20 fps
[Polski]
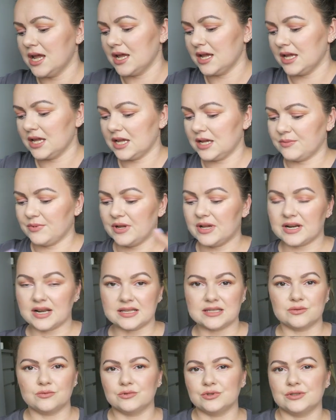e, ja
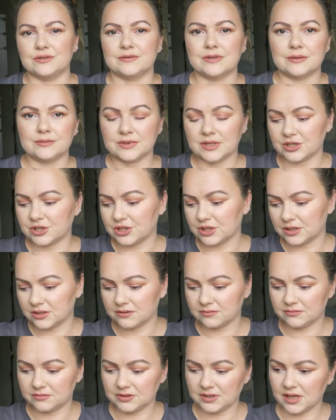razem używam,
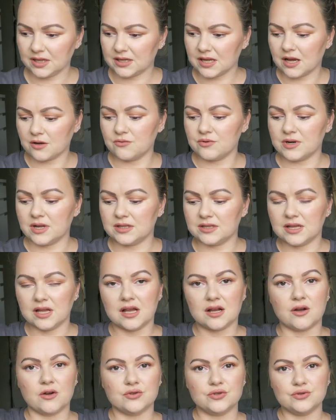także ten akurat
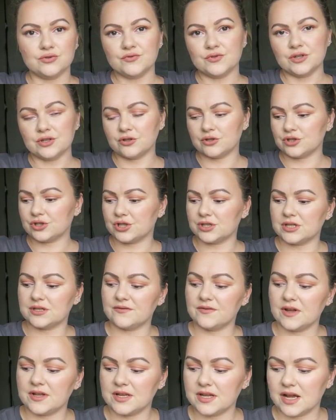na końcówki
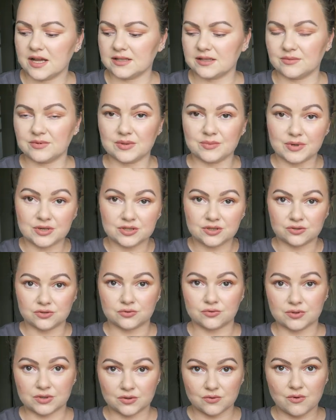rozczesywania, a tamten bardziej od
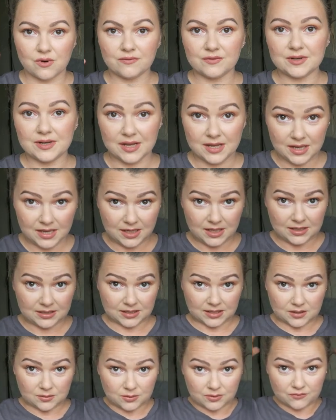skóry głowy,
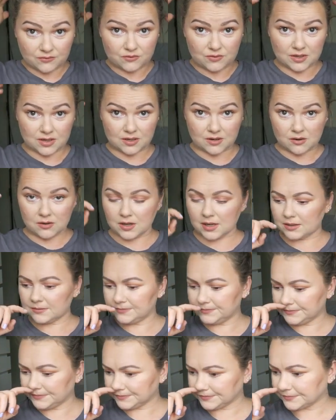takie mam w ogóle
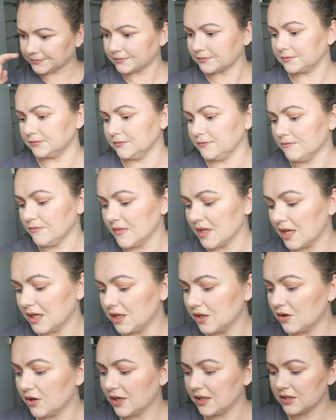koka
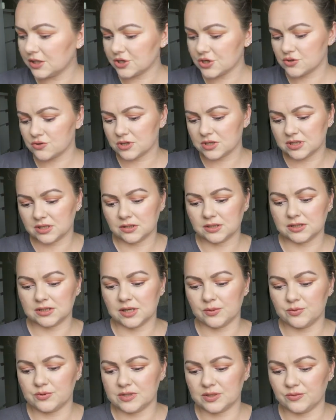i kolejna rzecz, którą z tego
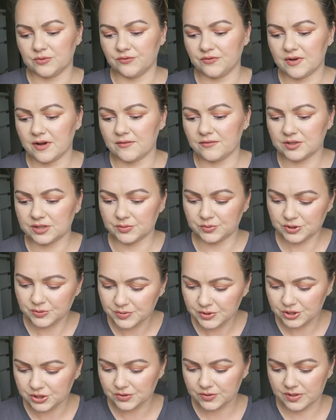sklepu zamówiłam właśnie przy
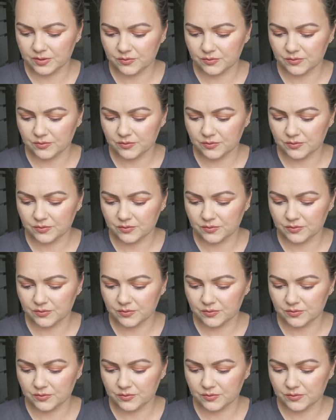pierwszym